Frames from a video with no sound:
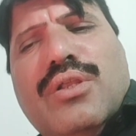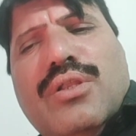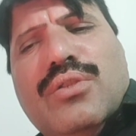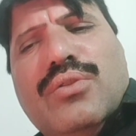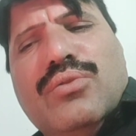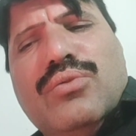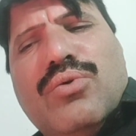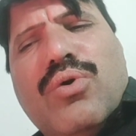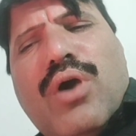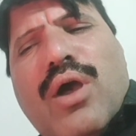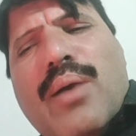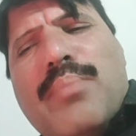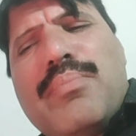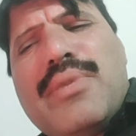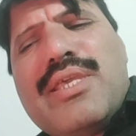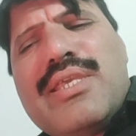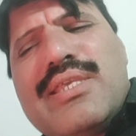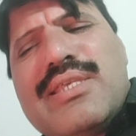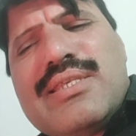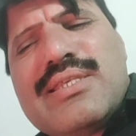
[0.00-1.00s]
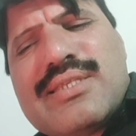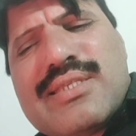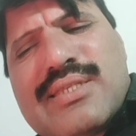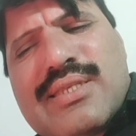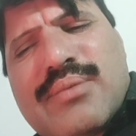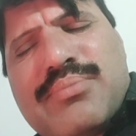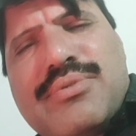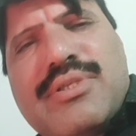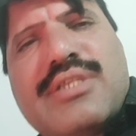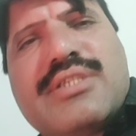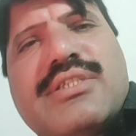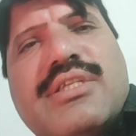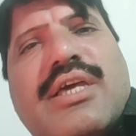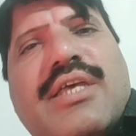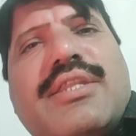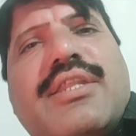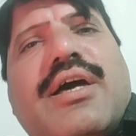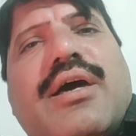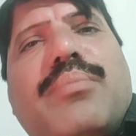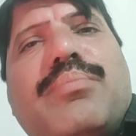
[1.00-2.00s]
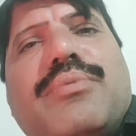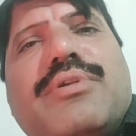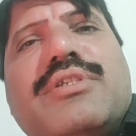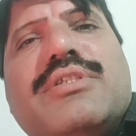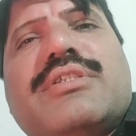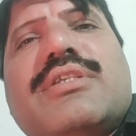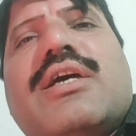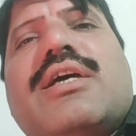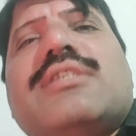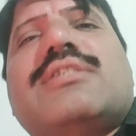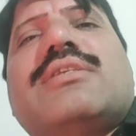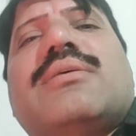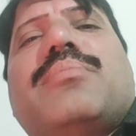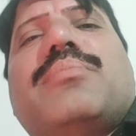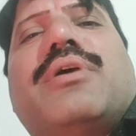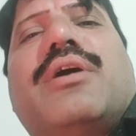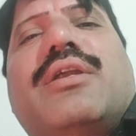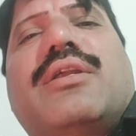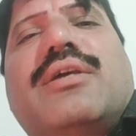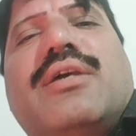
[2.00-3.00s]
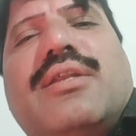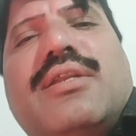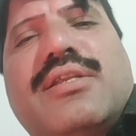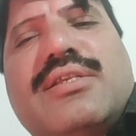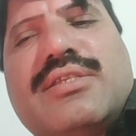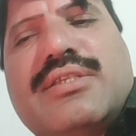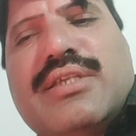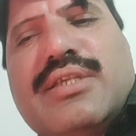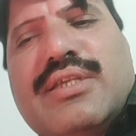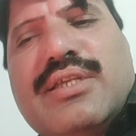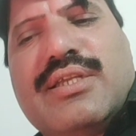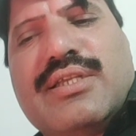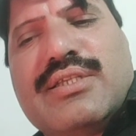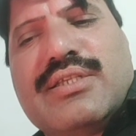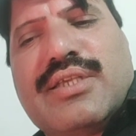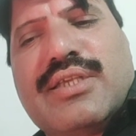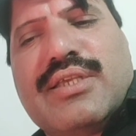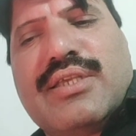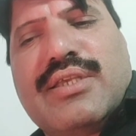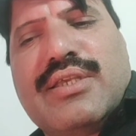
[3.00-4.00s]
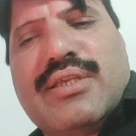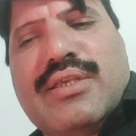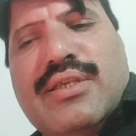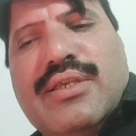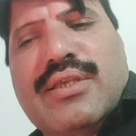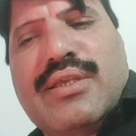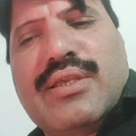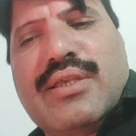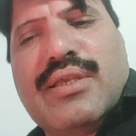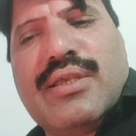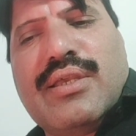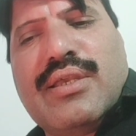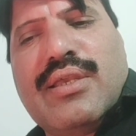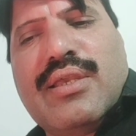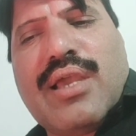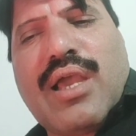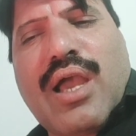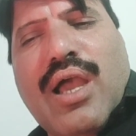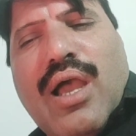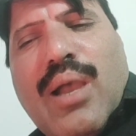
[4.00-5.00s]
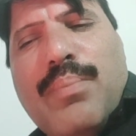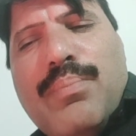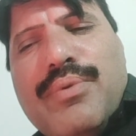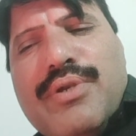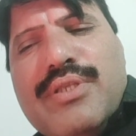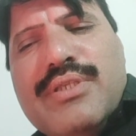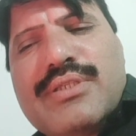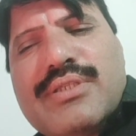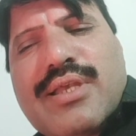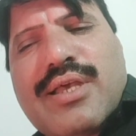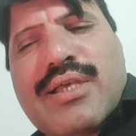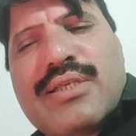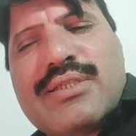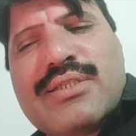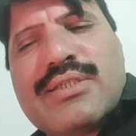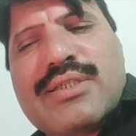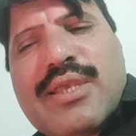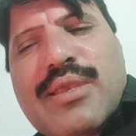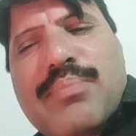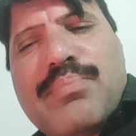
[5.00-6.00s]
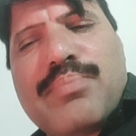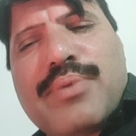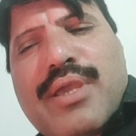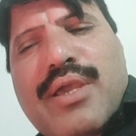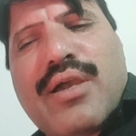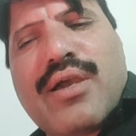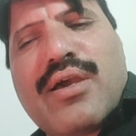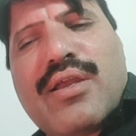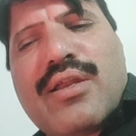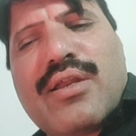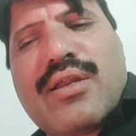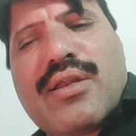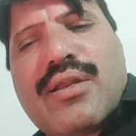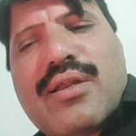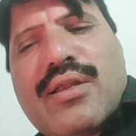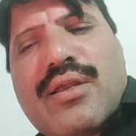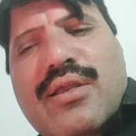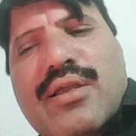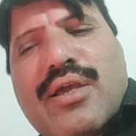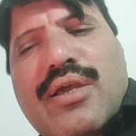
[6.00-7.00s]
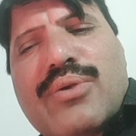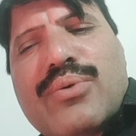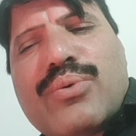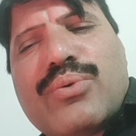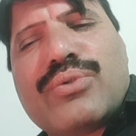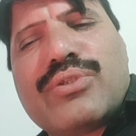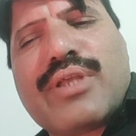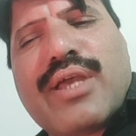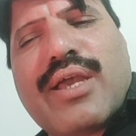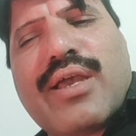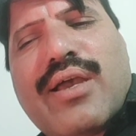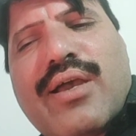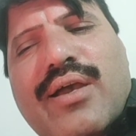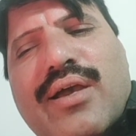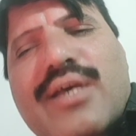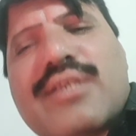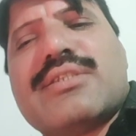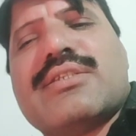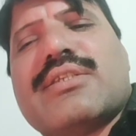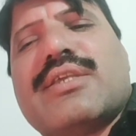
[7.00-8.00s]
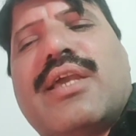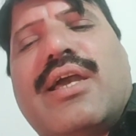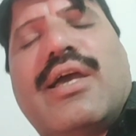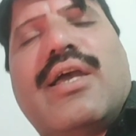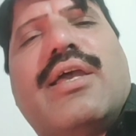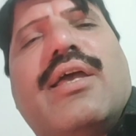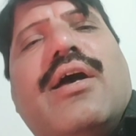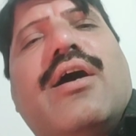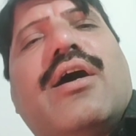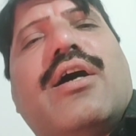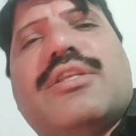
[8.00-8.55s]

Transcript: तो हमें सबसे ज़्यादा अपनी ज़ात से प्यार करना सीखना चाहिए अपनी ज़ात से प्यार का नुक्ता आगाज़ क्या है आज